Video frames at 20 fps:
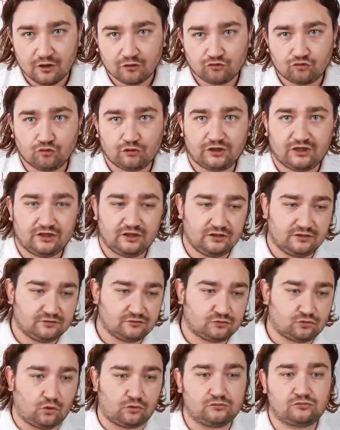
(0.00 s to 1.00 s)
Çünkü
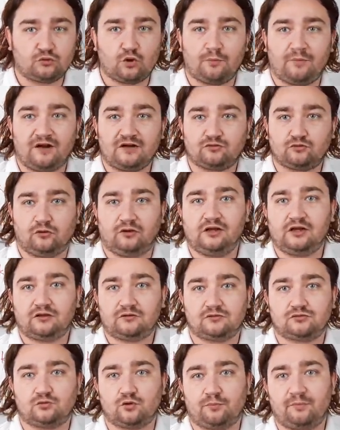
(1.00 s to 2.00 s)
sol stoper, sol
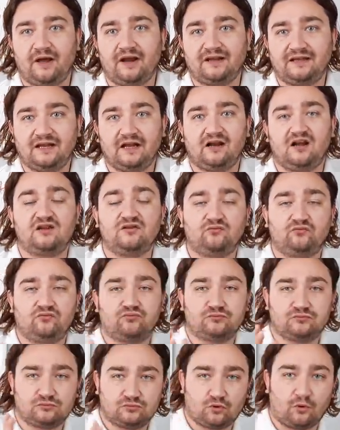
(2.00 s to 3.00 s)
ayaklı stoper, gelen
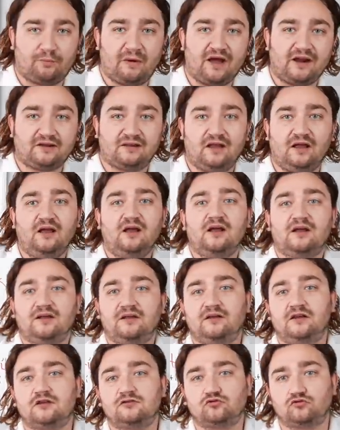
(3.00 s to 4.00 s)
stoper de
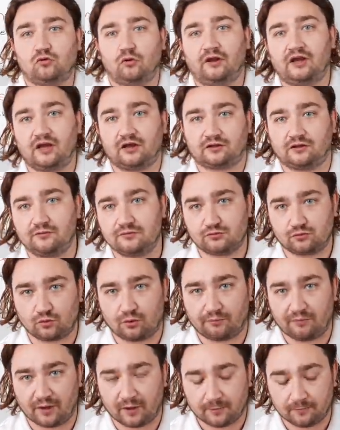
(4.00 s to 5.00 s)
yine sol ayaklı bir
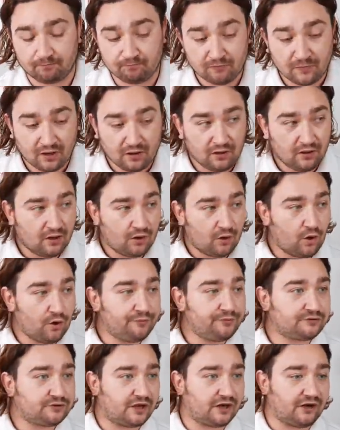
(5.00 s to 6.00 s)
stoper.
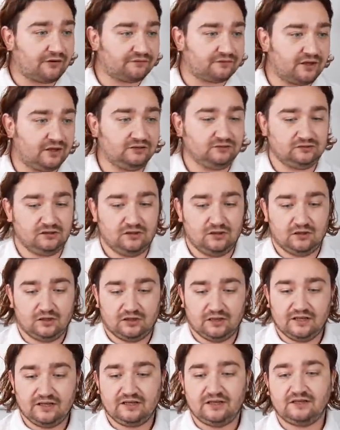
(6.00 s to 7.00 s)
Öbür taraftan
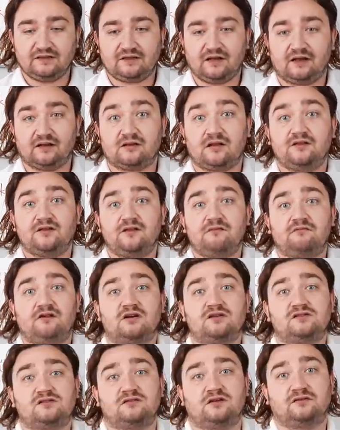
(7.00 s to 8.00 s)
İngiltere'den
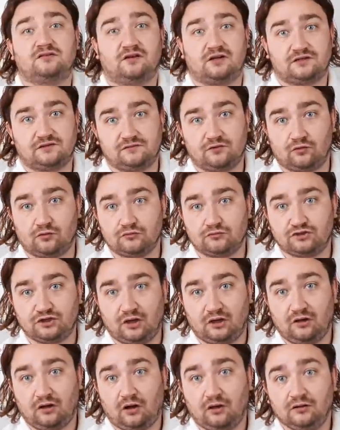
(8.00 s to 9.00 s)
Newcastle'a transfer
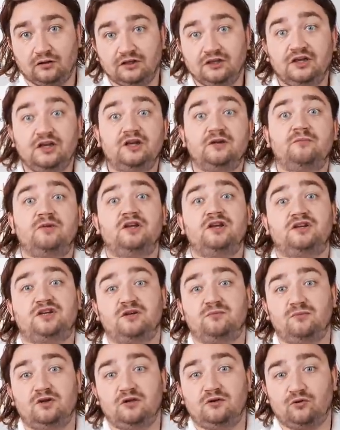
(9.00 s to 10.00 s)
olacağı
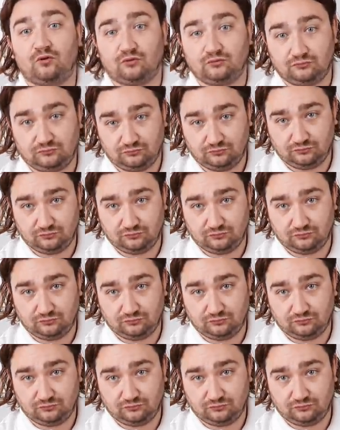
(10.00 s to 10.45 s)
22 milyon